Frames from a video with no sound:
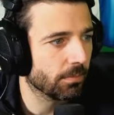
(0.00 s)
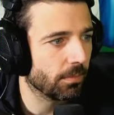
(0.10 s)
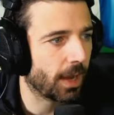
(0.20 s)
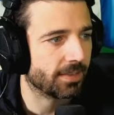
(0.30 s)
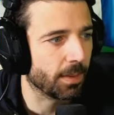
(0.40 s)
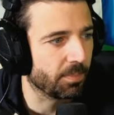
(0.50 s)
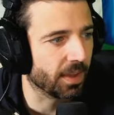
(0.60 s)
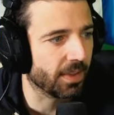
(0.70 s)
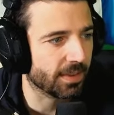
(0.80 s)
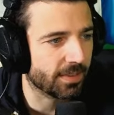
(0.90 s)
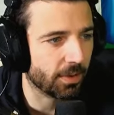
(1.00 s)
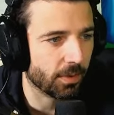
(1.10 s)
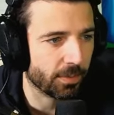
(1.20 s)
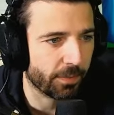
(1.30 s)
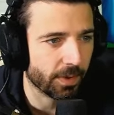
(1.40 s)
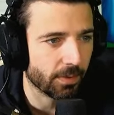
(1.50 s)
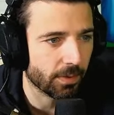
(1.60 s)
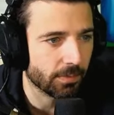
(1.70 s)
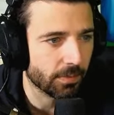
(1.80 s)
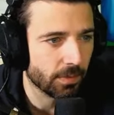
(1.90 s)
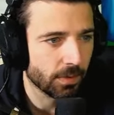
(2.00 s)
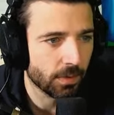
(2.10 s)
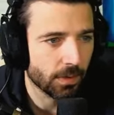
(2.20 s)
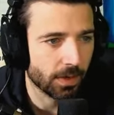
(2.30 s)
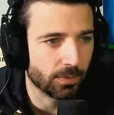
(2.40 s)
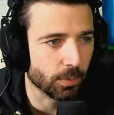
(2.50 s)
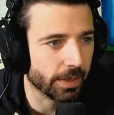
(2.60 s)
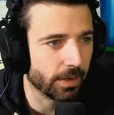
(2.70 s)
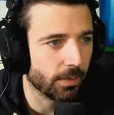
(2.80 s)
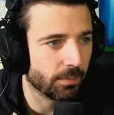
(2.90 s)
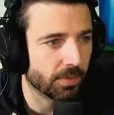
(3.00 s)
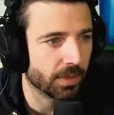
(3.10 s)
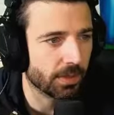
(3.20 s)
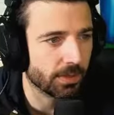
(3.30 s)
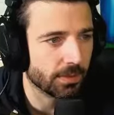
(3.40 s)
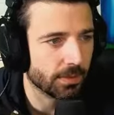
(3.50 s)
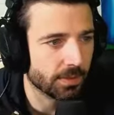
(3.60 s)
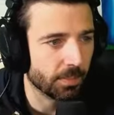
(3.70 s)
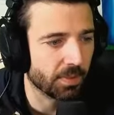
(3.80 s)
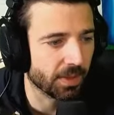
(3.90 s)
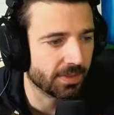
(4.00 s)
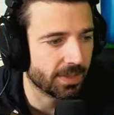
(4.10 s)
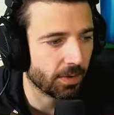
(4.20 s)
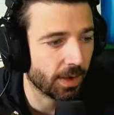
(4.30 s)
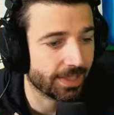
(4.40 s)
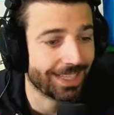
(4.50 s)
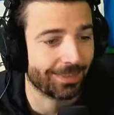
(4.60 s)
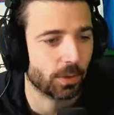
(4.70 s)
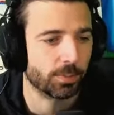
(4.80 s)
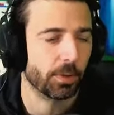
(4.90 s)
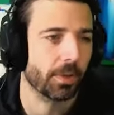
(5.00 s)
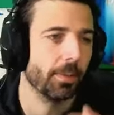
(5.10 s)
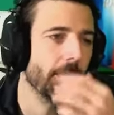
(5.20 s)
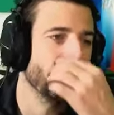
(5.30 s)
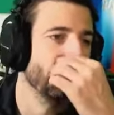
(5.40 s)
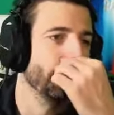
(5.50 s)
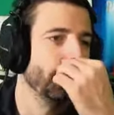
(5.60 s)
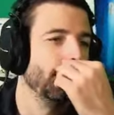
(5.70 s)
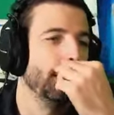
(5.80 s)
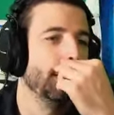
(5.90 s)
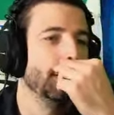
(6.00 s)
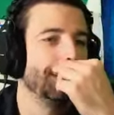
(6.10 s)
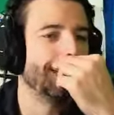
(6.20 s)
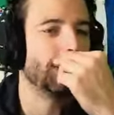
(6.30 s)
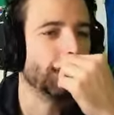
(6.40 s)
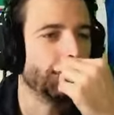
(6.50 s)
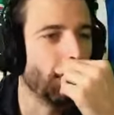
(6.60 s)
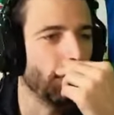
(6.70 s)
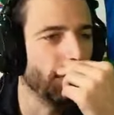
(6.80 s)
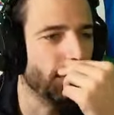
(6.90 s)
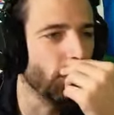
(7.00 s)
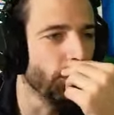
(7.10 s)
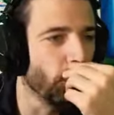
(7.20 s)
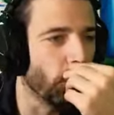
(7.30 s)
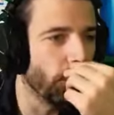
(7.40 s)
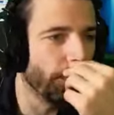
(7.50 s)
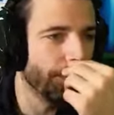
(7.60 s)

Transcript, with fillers: Ah, c'est bien à l'extérieur en effet, quoi. Reste au grill, hein, putain. C'est bien à l'extérieur. Un 14 bandes quand même. 14 hein. bornes, on était au Muro.